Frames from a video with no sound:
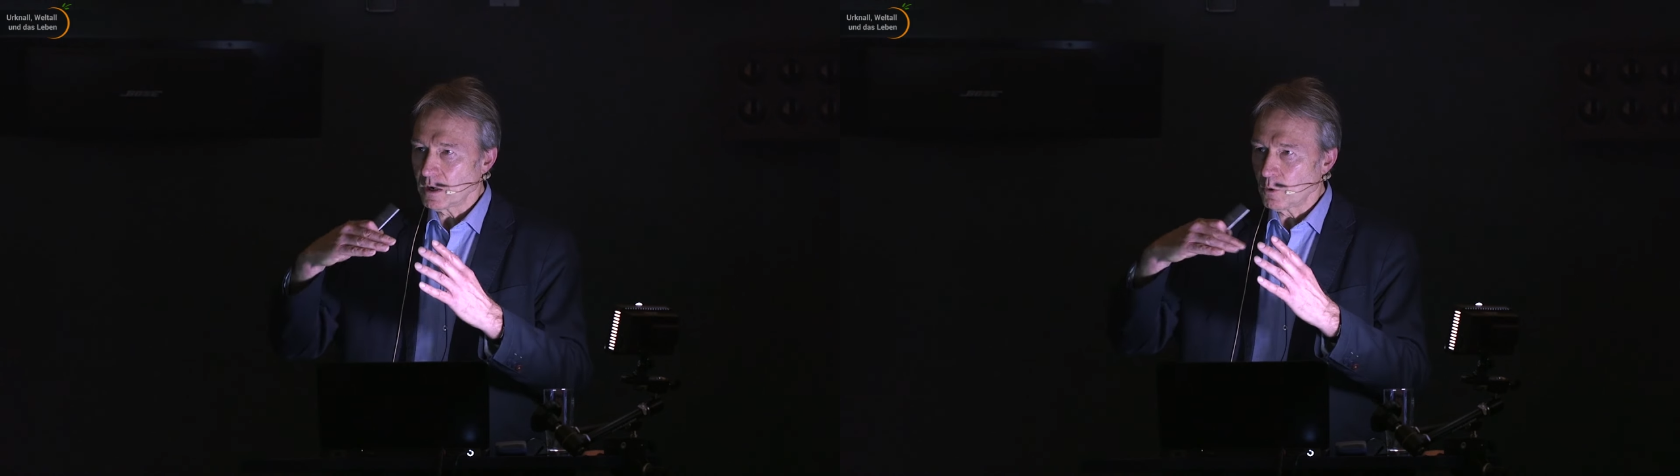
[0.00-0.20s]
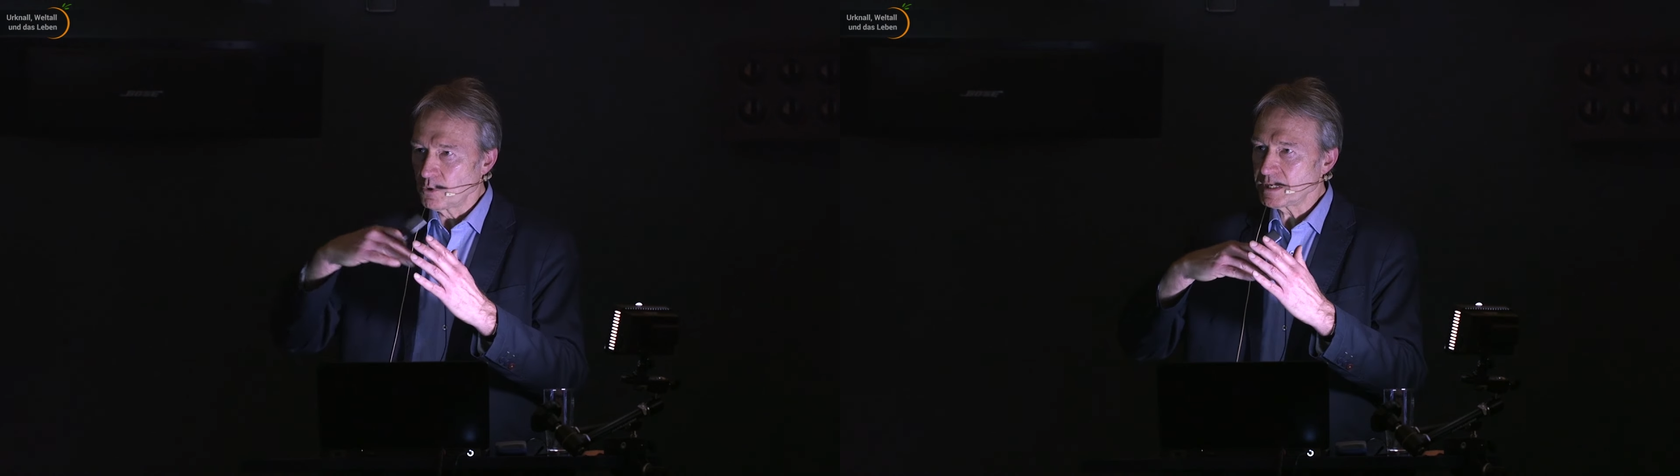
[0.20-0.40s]

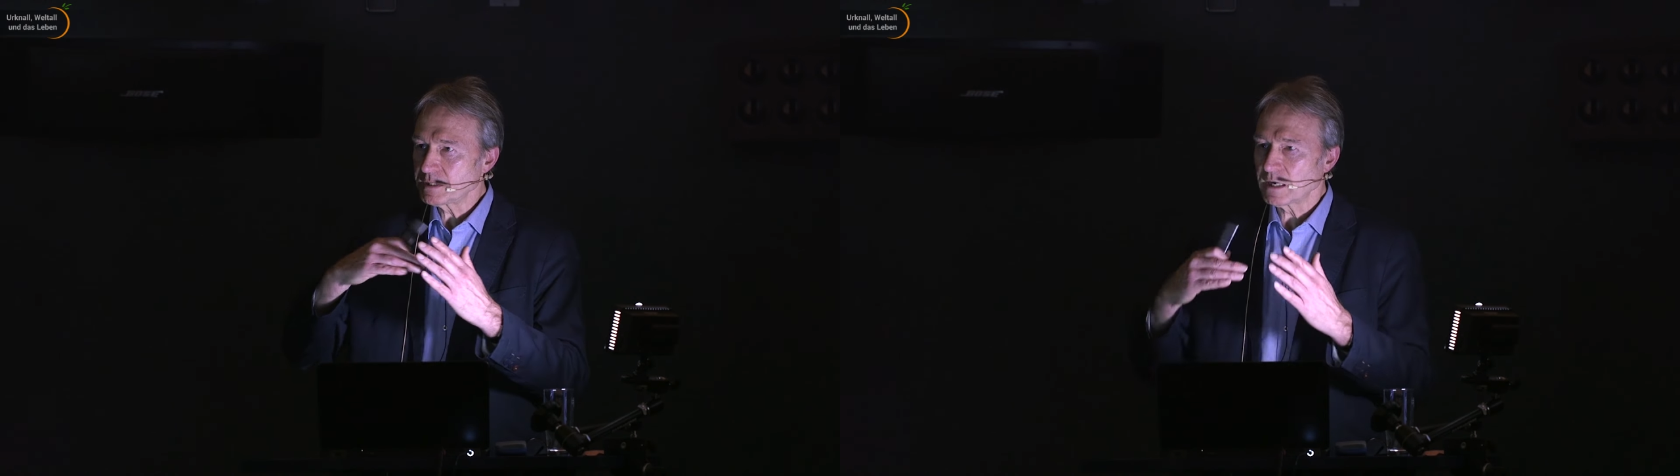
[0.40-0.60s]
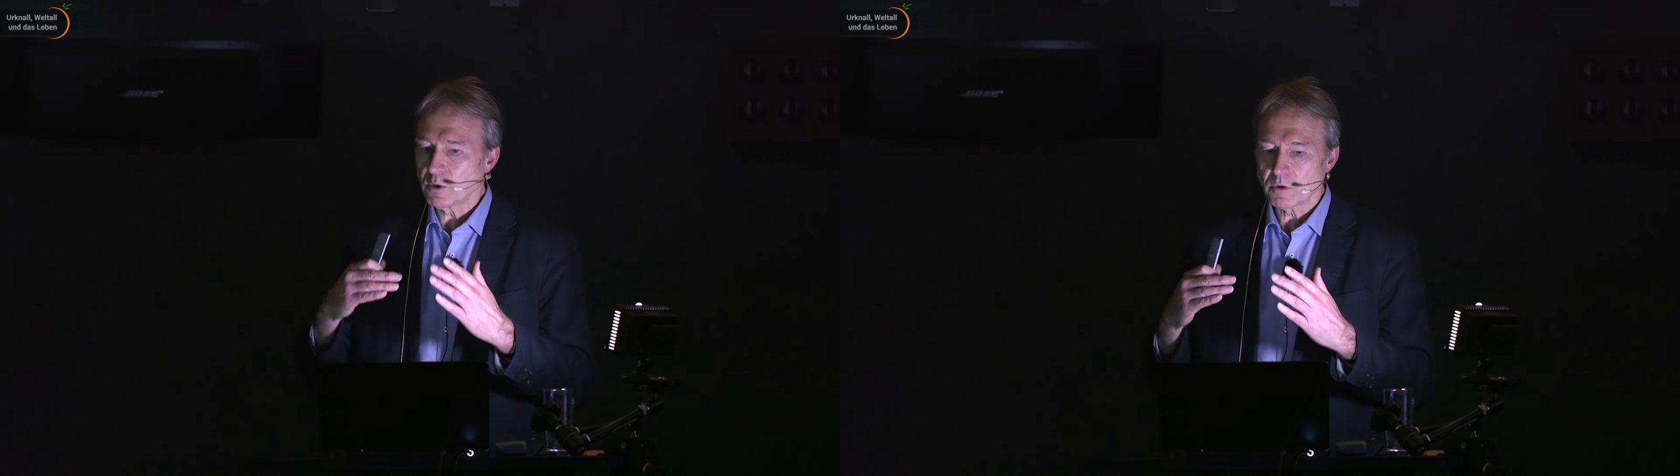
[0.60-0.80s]

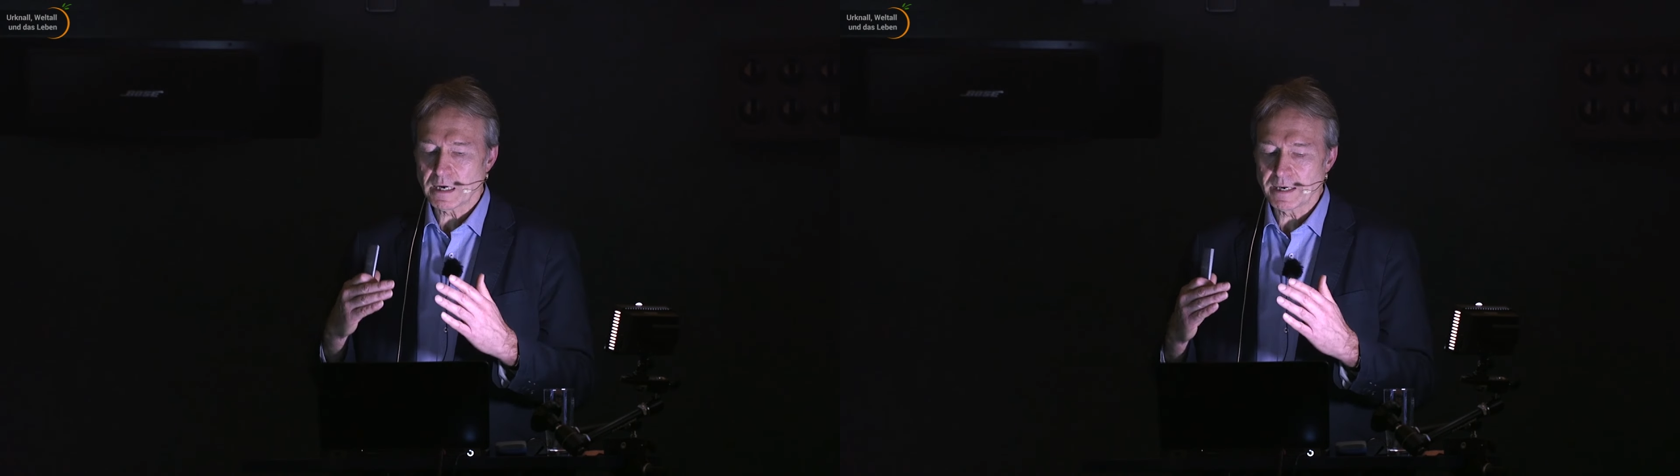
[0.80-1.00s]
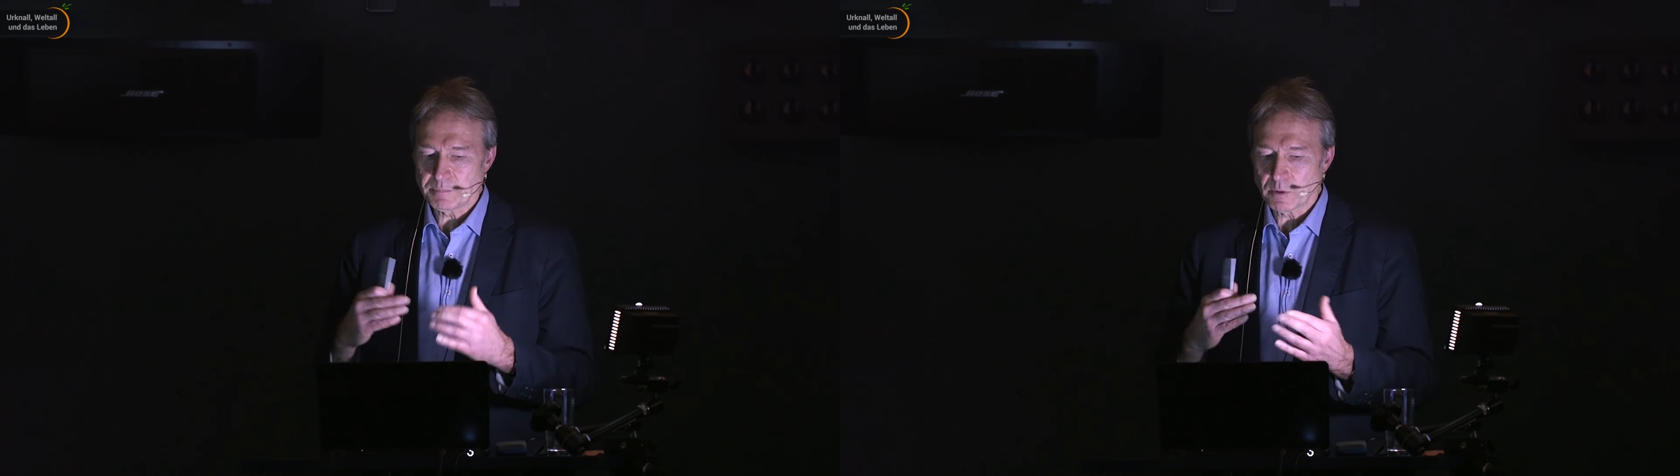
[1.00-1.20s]
untertauchen.
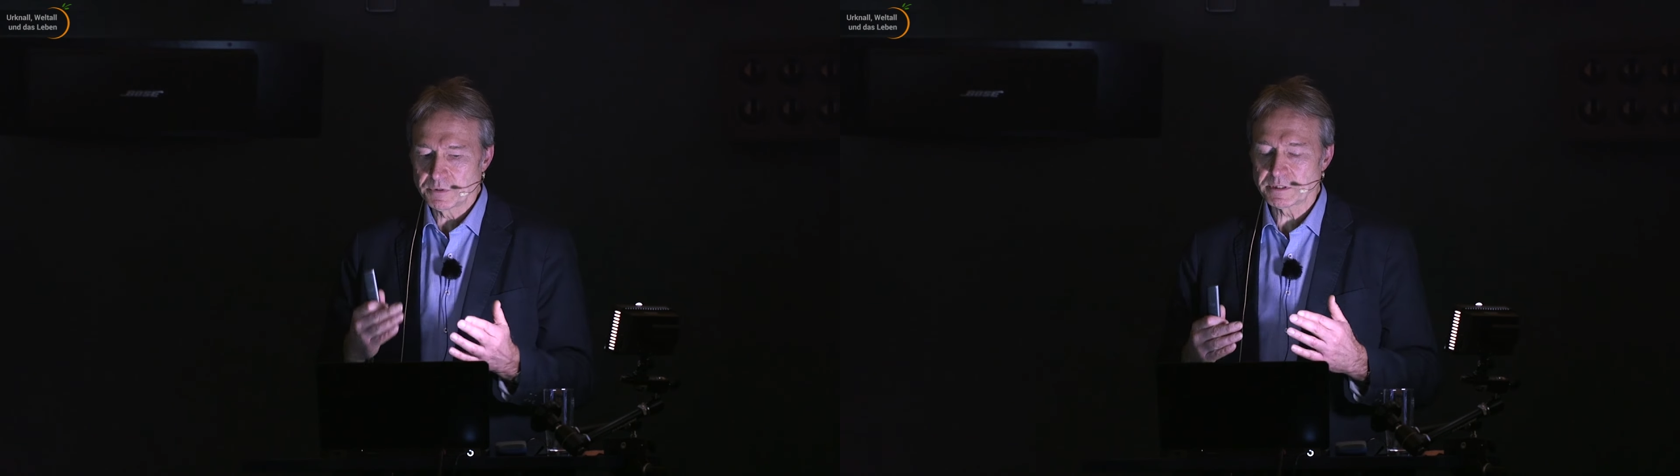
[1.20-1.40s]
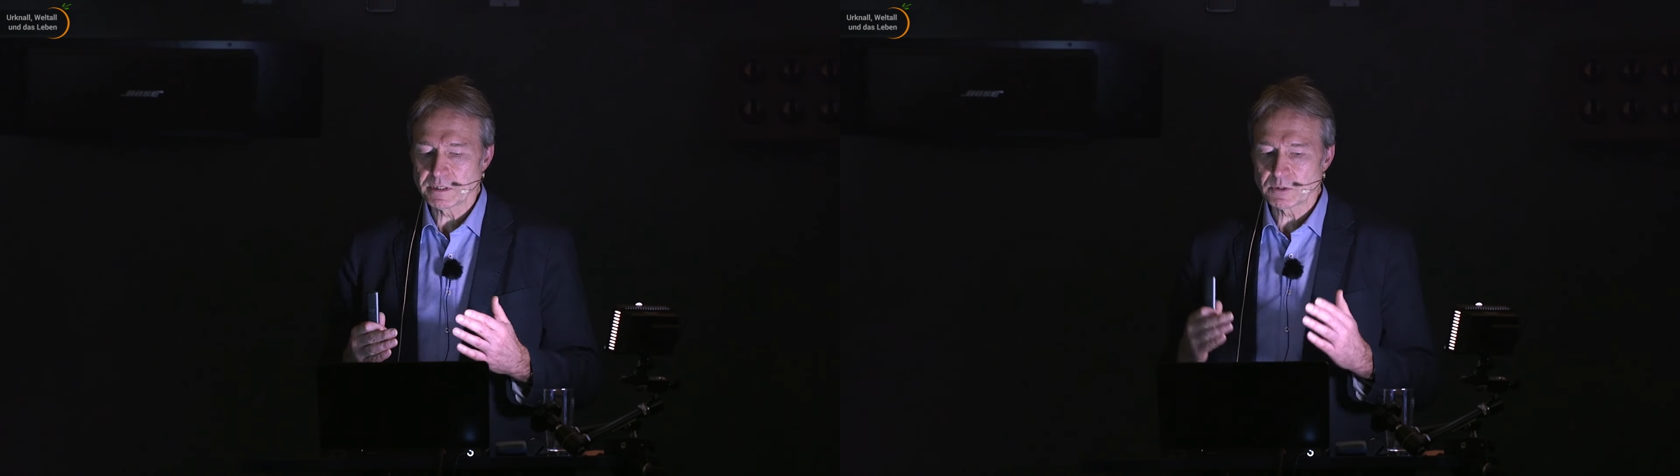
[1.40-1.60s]
Bei
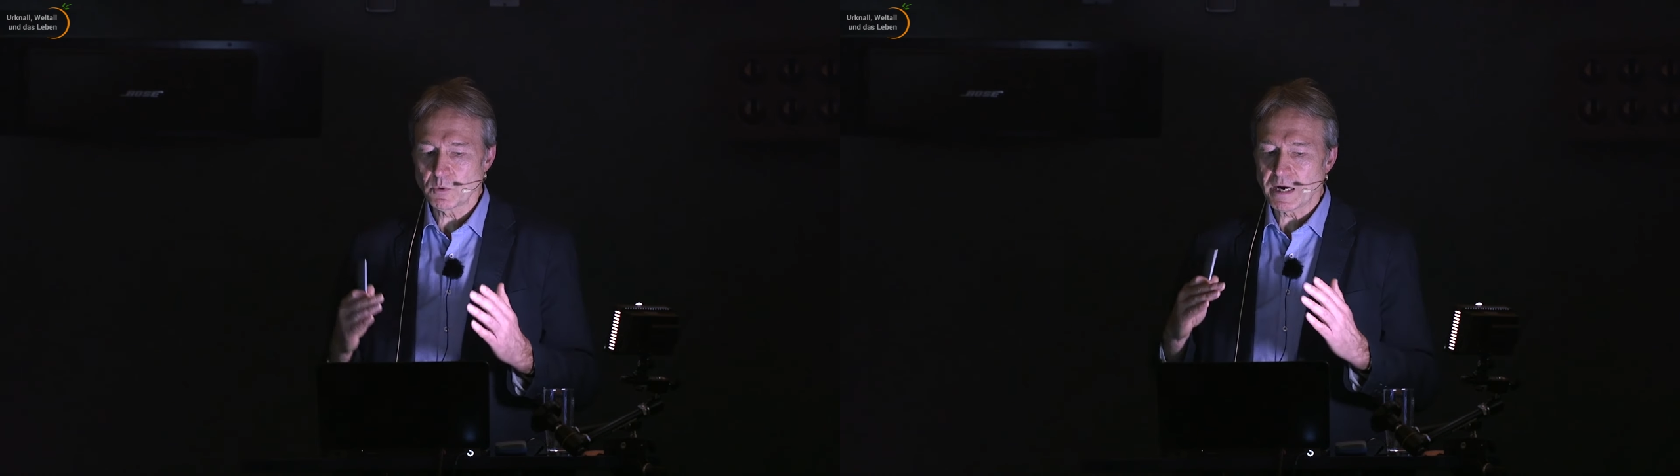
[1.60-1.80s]
uns ist ja so,